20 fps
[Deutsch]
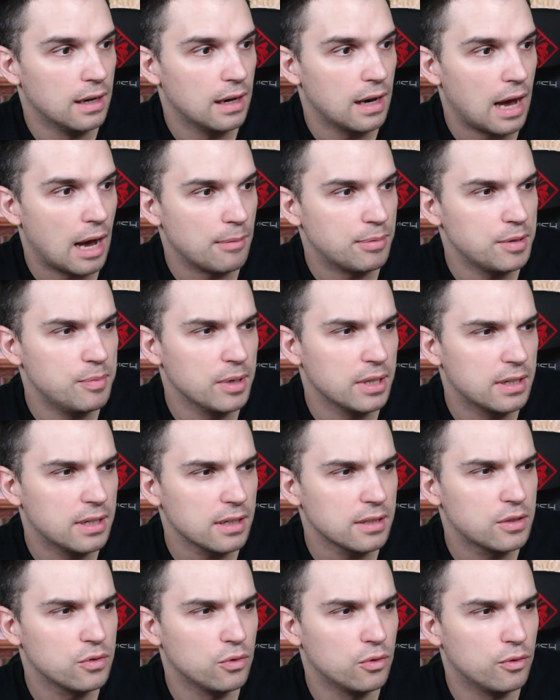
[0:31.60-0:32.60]
habe ich mir
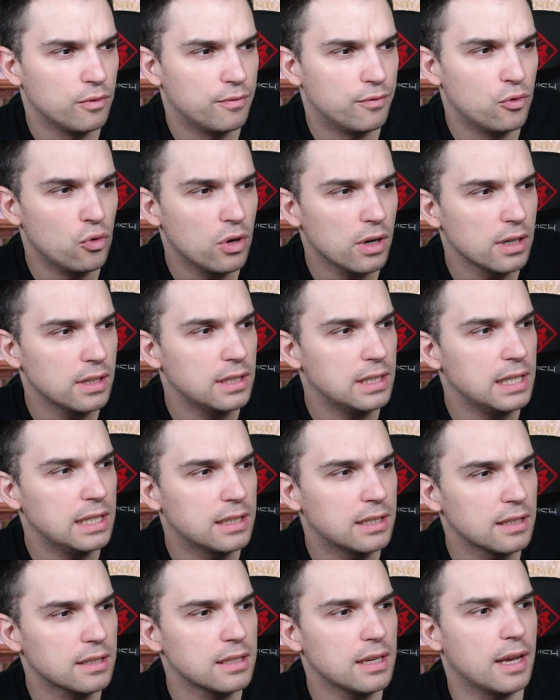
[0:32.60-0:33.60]
gedacht, so, woran
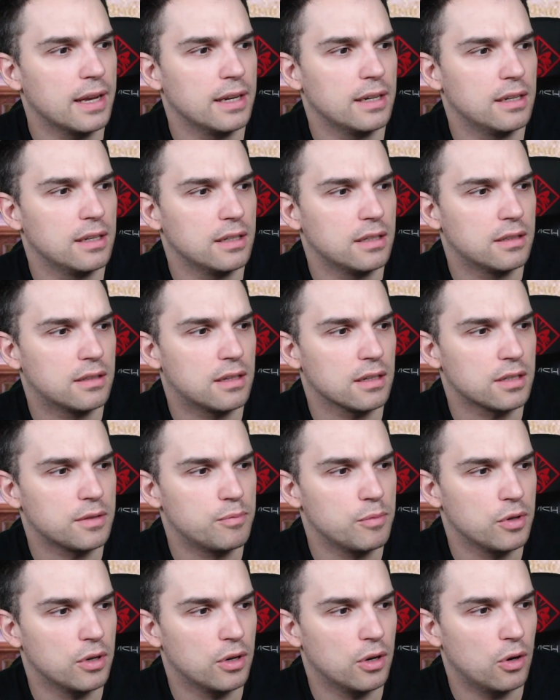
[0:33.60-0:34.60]
liegt das eigentlich, dass
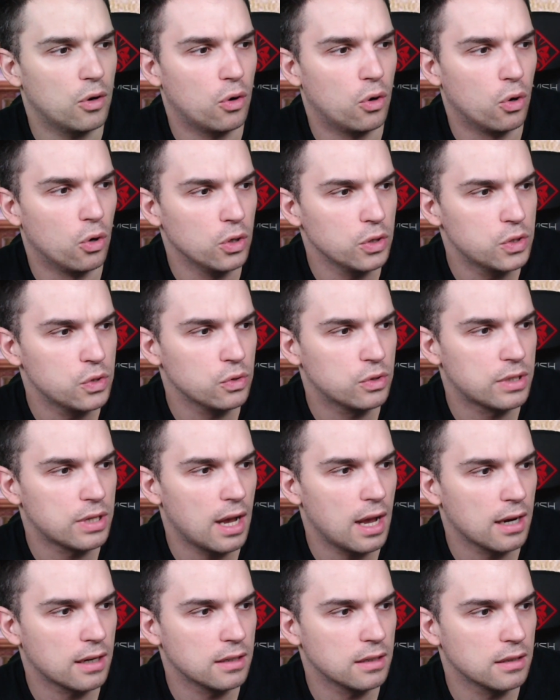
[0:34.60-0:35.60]
mir
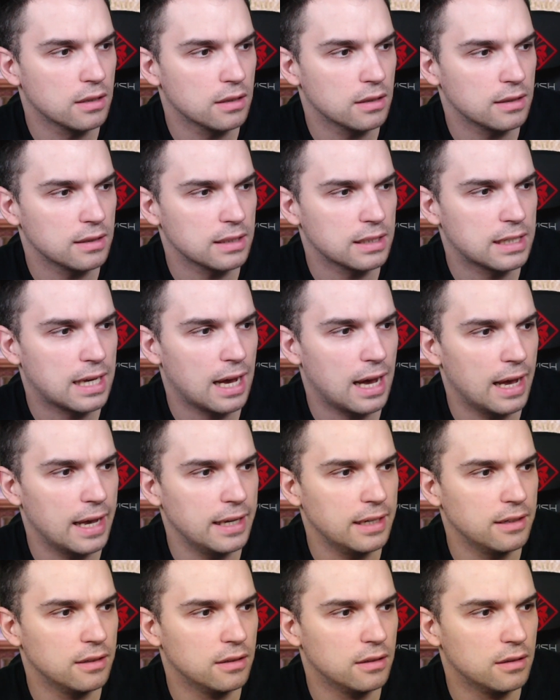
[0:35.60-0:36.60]
heutzutage
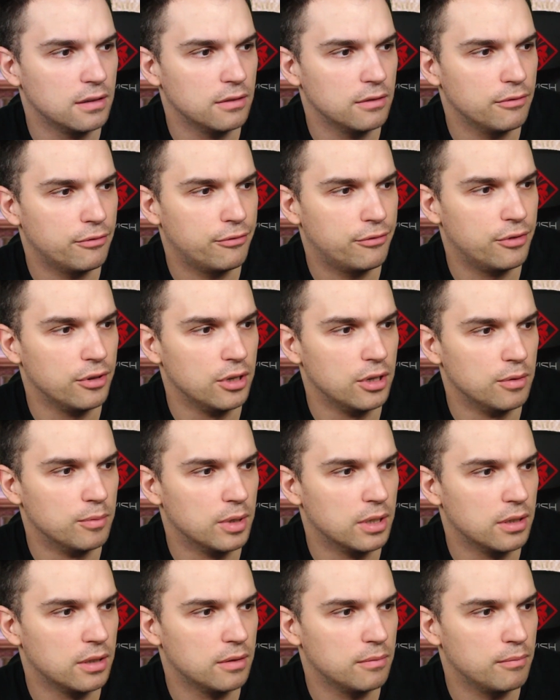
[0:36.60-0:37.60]
keine
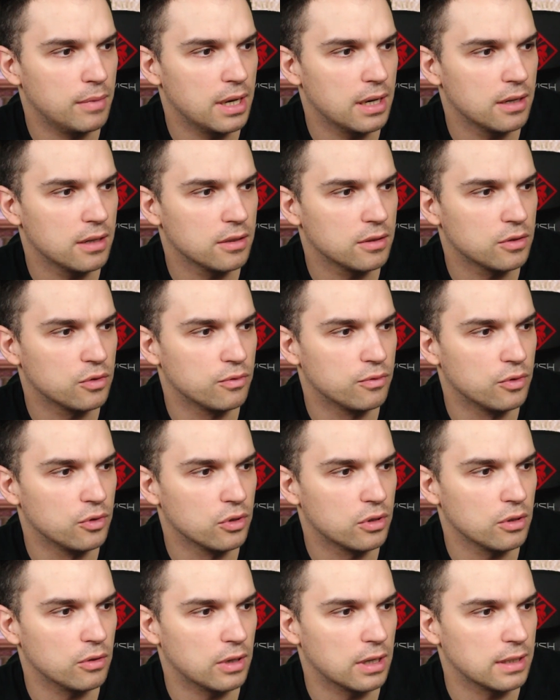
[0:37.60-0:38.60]
Filme mehr so
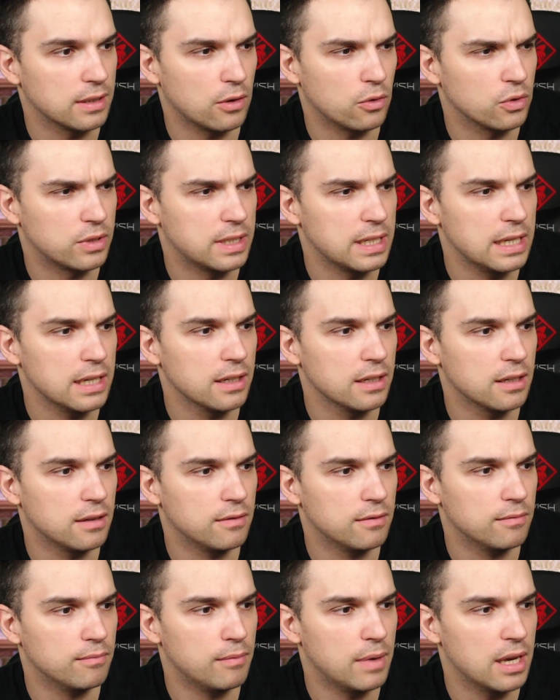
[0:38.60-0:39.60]
wirklich, oder auch
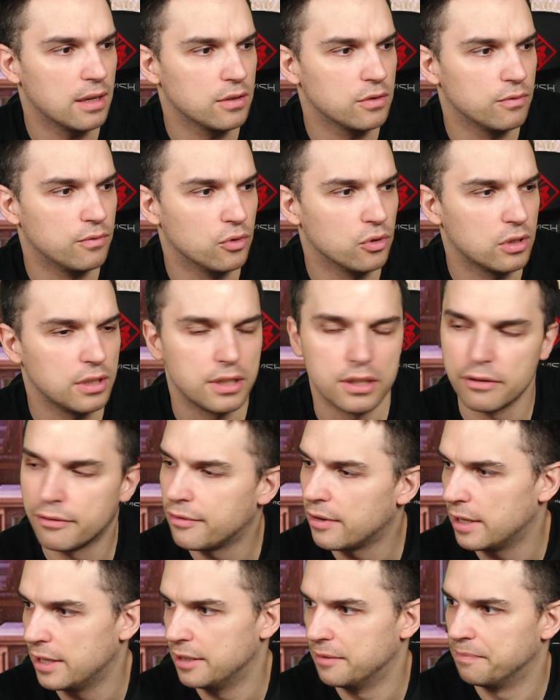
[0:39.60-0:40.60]
Serien mehr so wirklich
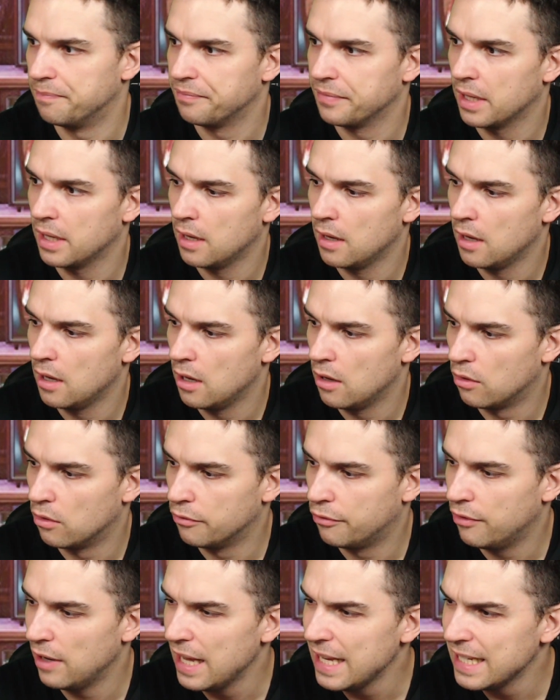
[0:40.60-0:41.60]
gefallen? Und
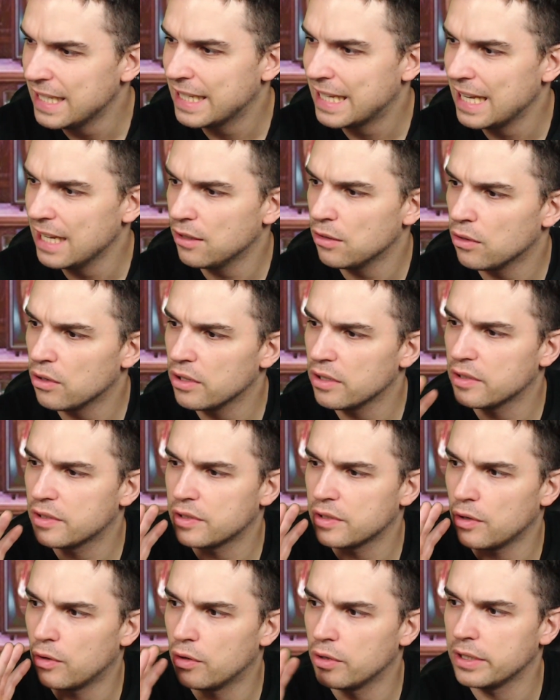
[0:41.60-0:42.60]
vielleicht geht
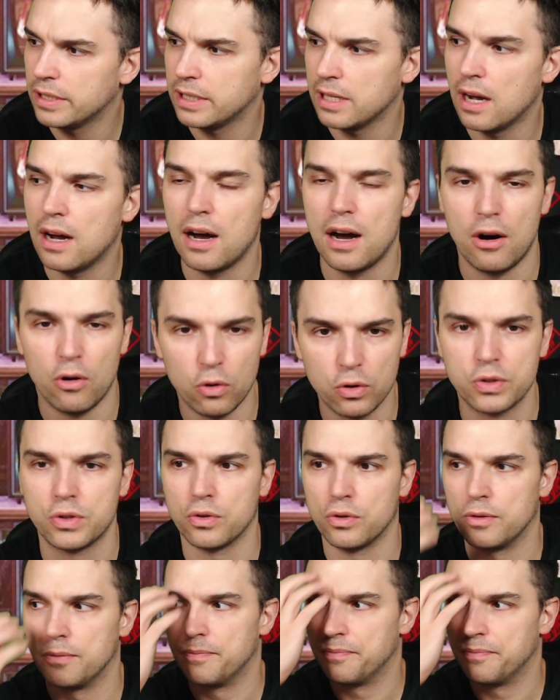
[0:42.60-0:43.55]
es euch ja auch so.